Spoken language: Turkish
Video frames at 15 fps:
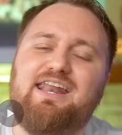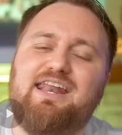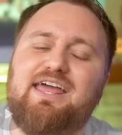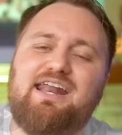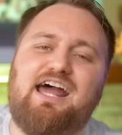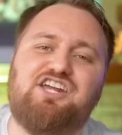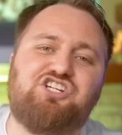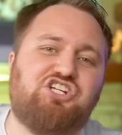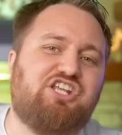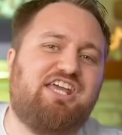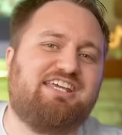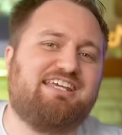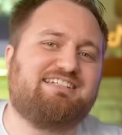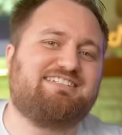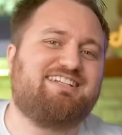enerji
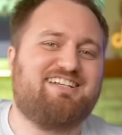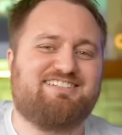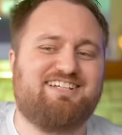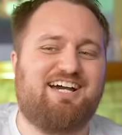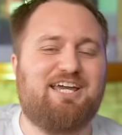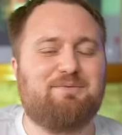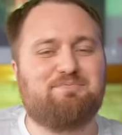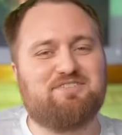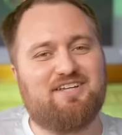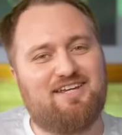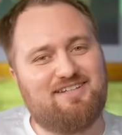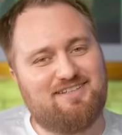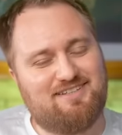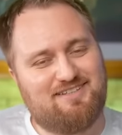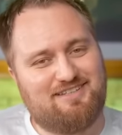dengesine
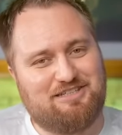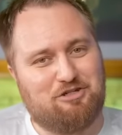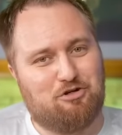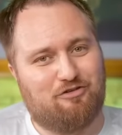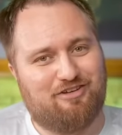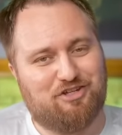sahipsek kilo